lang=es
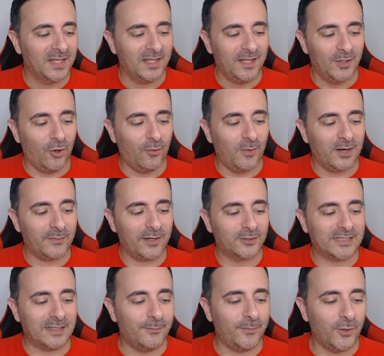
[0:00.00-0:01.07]
los bárbaros
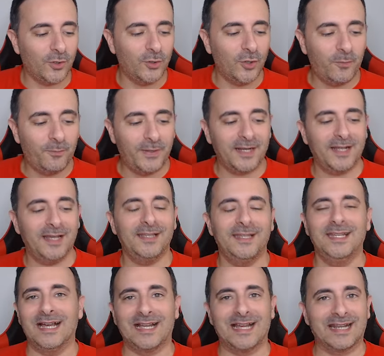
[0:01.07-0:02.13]
tampoco los paras y
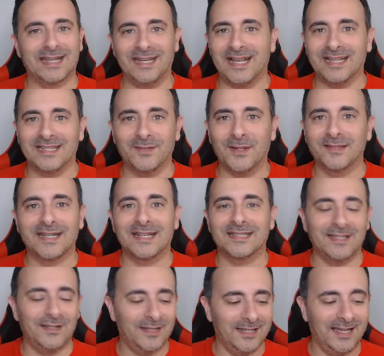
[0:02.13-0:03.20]
la carnera que te va a entrar
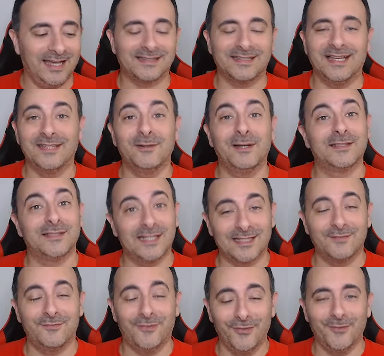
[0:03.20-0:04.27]
hasta, el, hasta iba a decir hasta
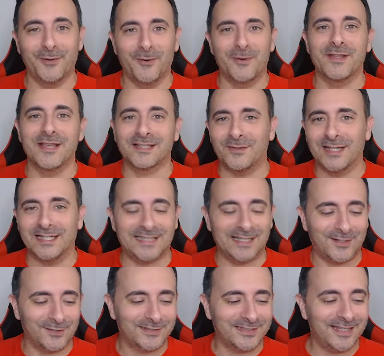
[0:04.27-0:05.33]
el fondo, pero bueno, ya saben que estas
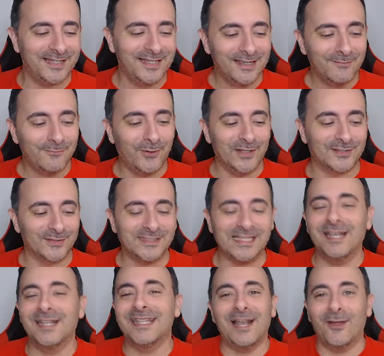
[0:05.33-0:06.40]
cosas, pues eso, ya,
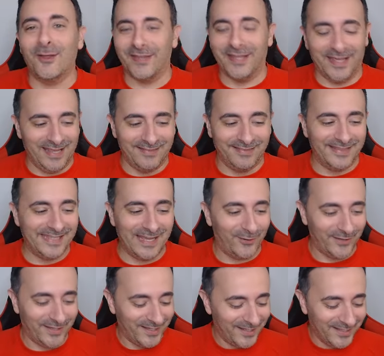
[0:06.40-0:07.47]
ya lo dije, gente, ya lo
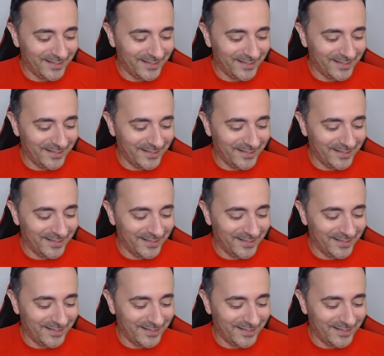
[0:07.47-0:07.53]
dije.